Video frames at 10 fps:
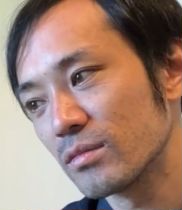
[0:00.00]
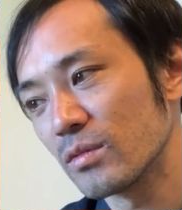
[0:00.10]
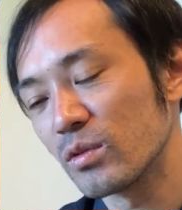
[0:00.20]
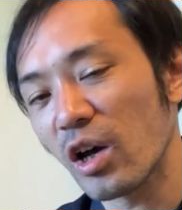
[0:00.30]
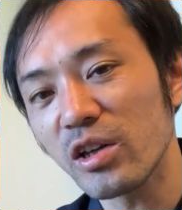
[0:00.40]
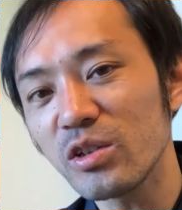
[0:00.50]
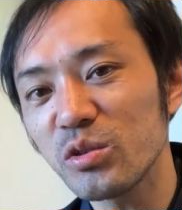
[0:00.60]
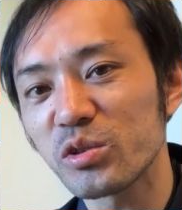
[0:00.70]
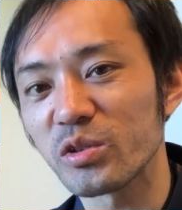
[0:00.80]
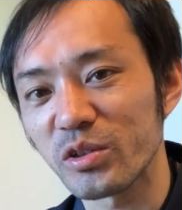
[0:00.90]
な大
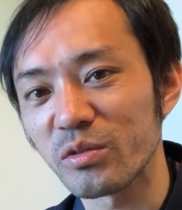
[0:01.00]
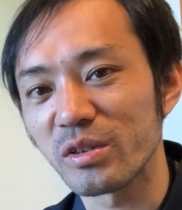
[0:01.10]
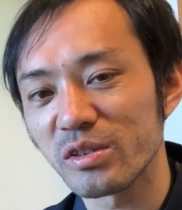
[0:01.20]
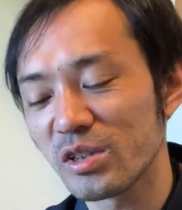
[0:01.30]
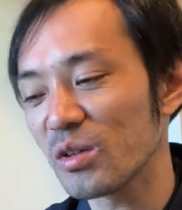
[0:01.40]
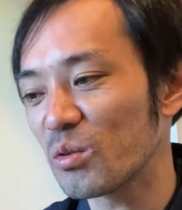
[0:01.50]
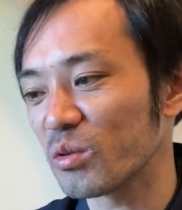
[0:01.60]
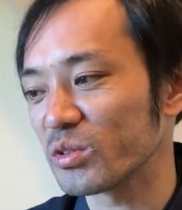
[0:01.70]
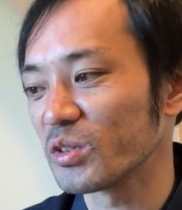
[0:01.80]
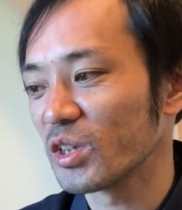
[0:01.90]
ニュースですよね全
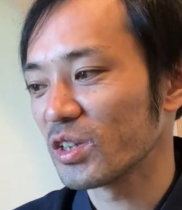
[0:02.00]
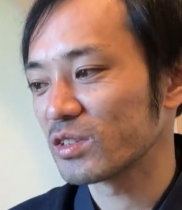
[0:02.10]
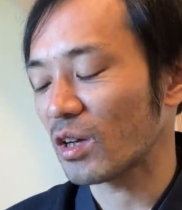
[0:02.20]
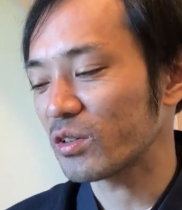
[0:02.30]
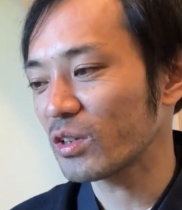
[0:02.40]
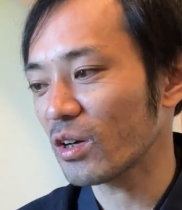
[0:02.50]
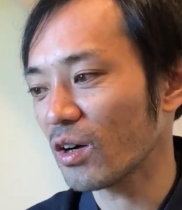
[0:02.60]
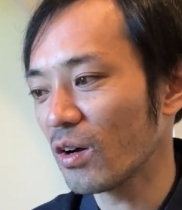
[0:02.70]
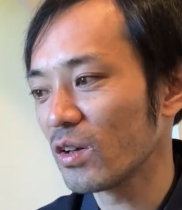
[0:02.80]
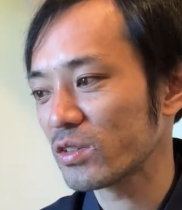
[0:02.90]
国桜
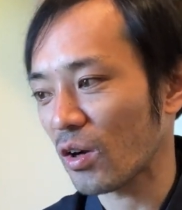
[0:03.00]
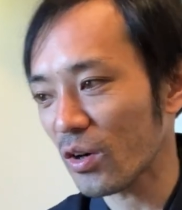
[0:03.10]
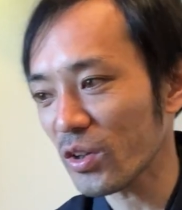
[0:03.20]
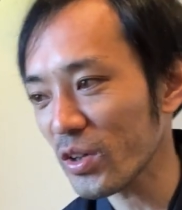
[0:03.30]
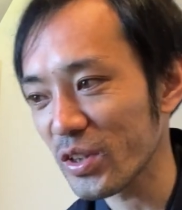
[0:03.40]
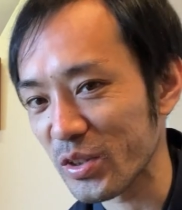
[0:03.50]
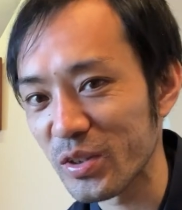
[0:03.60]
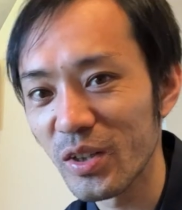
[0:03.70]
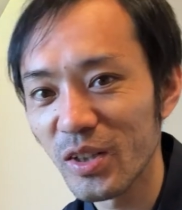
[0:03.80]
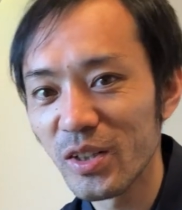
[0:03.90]
が咲かないんで
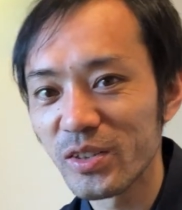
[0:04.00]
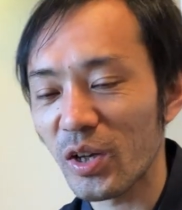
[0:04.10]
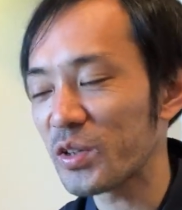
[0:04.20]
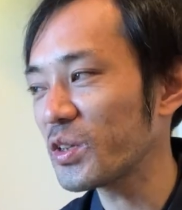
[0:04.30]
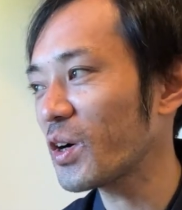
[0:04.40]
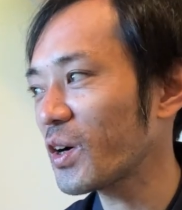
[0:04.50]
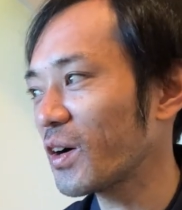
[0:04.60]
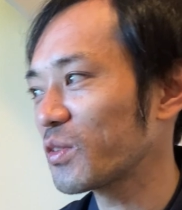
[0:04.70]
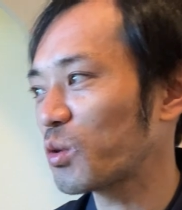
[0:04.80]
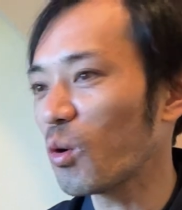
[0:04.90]
す桜
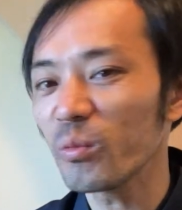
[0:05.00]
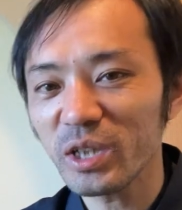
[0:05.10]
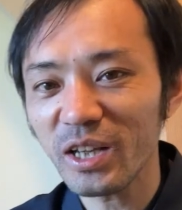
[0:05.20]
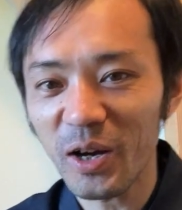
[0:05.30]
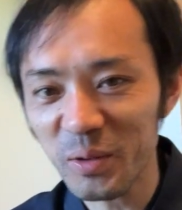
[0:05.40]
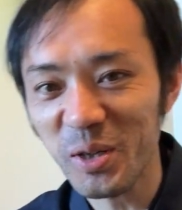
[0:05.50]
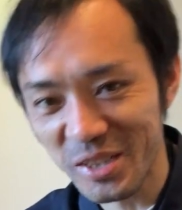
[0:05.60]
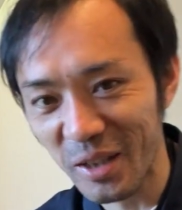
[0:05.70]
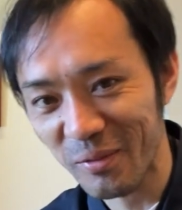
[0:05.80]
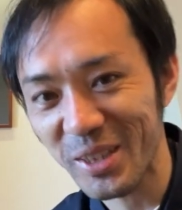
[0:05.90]
が冬眠に入りま
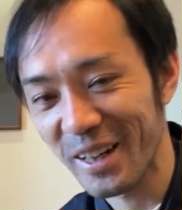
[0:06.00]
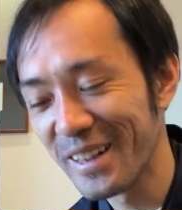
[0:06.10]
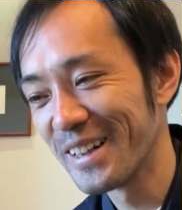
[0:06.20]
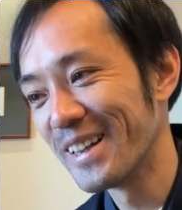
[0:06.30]
したみたいな